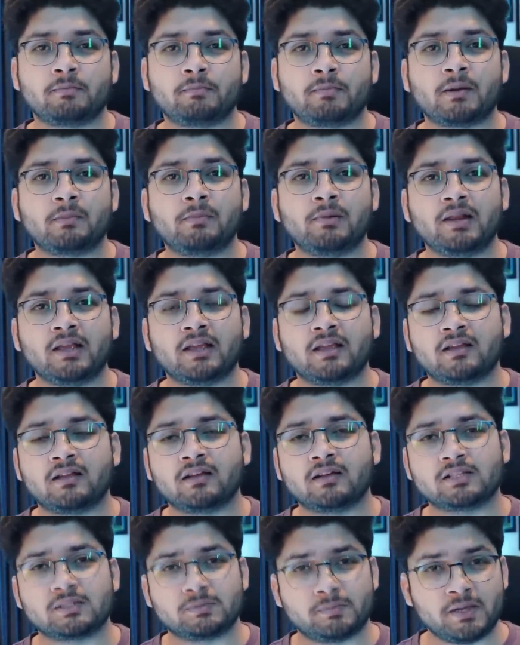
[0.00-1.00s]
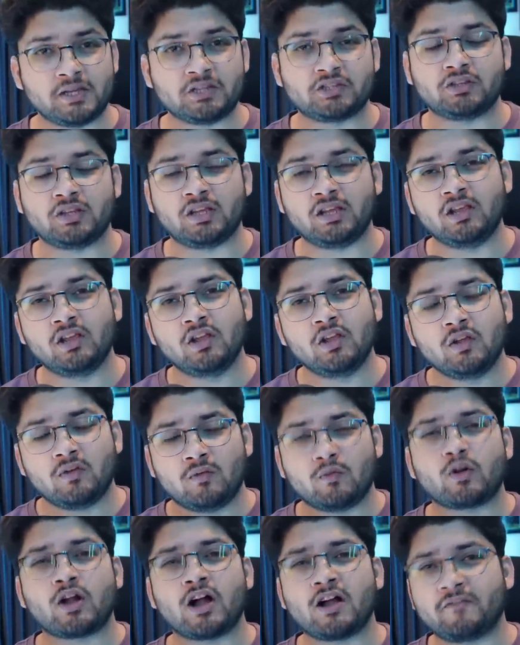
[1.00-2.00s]
पब्लिक uh, स्पीच uh, दी
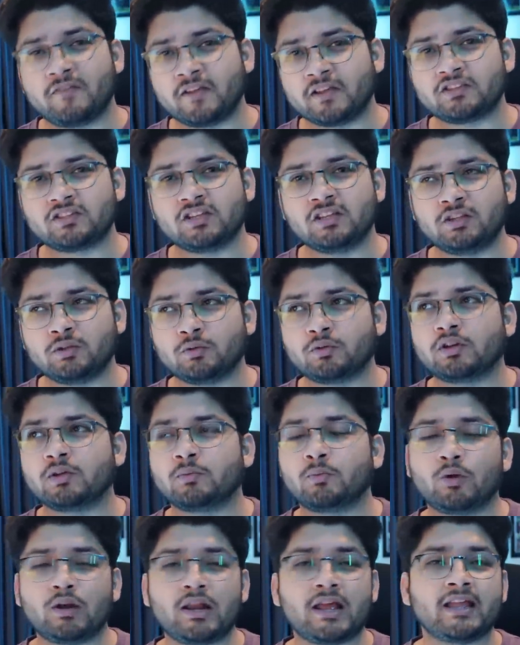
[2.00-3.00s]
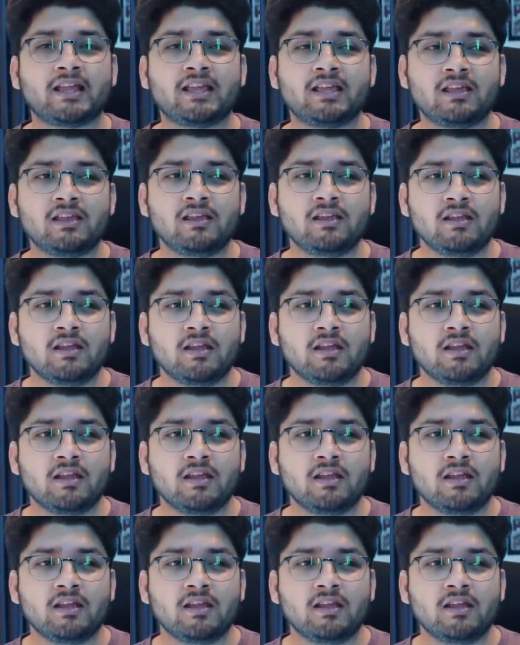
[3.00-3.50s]
वो काफ़ी अच्छी थी उन्होंने बोला है कि